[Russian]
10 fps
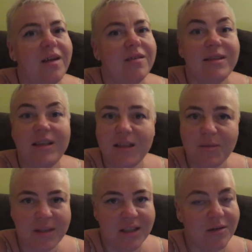
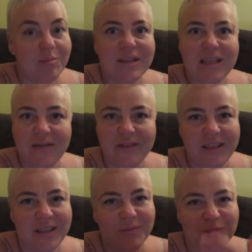Встретимся с вами завтра.
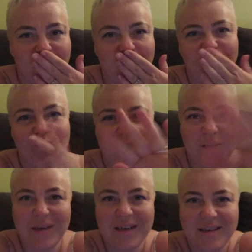
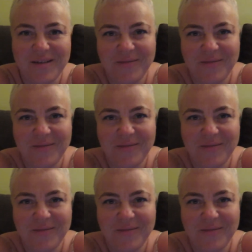Пока.